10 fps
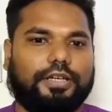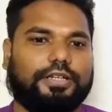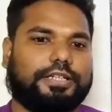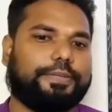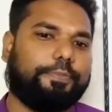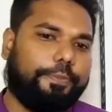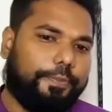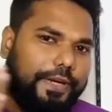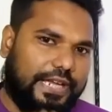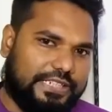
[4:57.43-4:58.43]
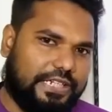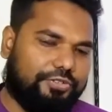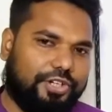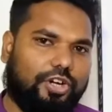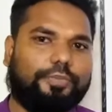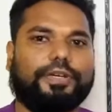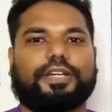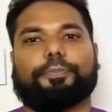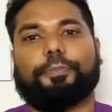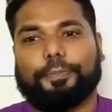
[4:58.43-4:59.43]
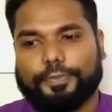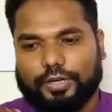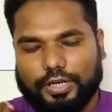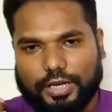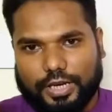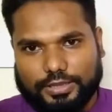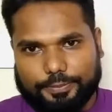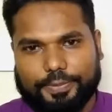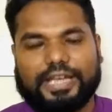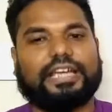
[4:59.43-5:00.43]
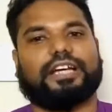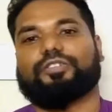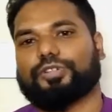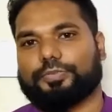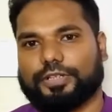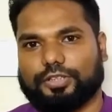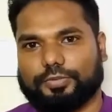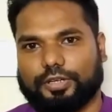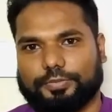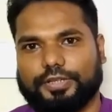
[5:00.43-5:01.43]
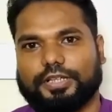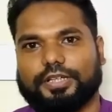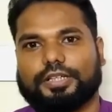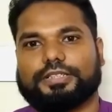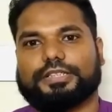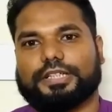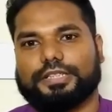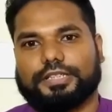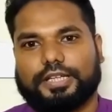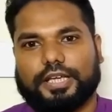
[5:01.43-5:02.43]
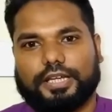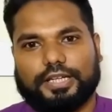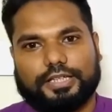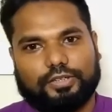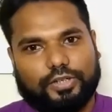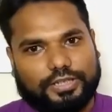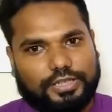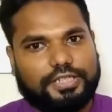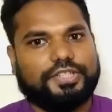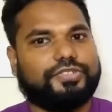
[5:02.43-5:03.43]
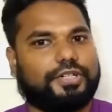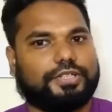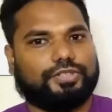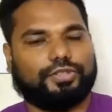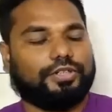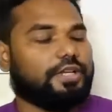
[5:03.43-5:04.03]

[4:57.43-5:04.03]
এটা কি ক্যাশ কাউন্টার হবে না একটা ব্যাংক অ্যাকাউন্টের মাধ্যমে হবে সেই এটা হলো একটা ইনস্ট্রাকশন